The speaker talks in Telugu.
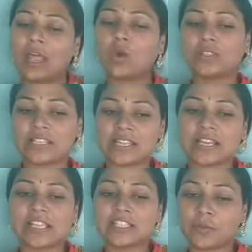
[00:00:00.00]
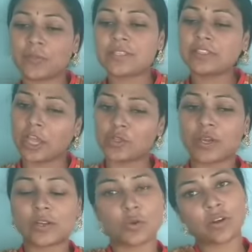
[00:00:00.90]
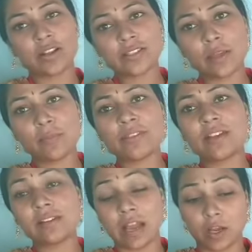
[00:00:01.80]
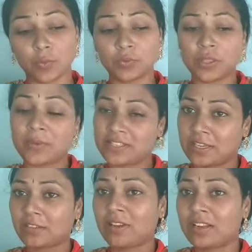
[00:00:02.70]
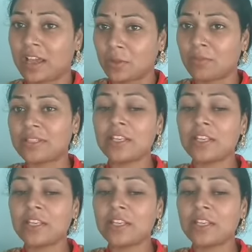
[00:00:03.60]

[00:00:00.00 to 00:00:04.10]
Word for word: ఎలాగో దసరా కదా అని చెప్పేసి తేజుగాడికి ఒక డ్రెస్ తెప్పించాను కాకపోతే మా శేఖర్ వాళ్ళ నానమ్మ